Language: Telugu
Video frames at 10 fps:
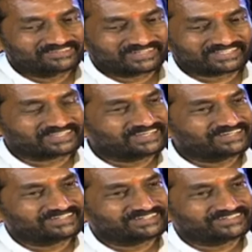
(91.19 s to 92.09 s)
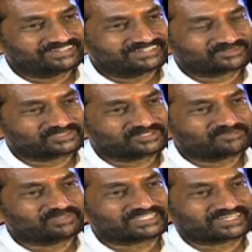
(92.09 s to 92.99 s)
వారికి ఇంకా కొంచెం
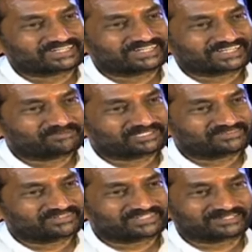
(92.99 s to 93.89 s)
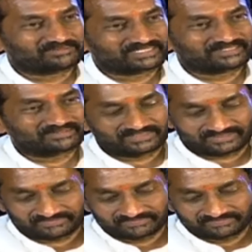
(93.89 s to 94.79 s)
ఇబ్బందికరంగానే కనబడుతున్నట్టు కనబడుతూ
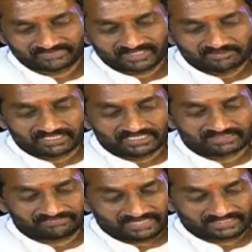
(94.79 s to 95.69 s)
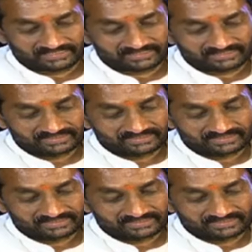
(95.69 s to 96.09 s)
ఉంటారు బట్ ఇట్ ఈస్ అ ఫ్యాక్ట్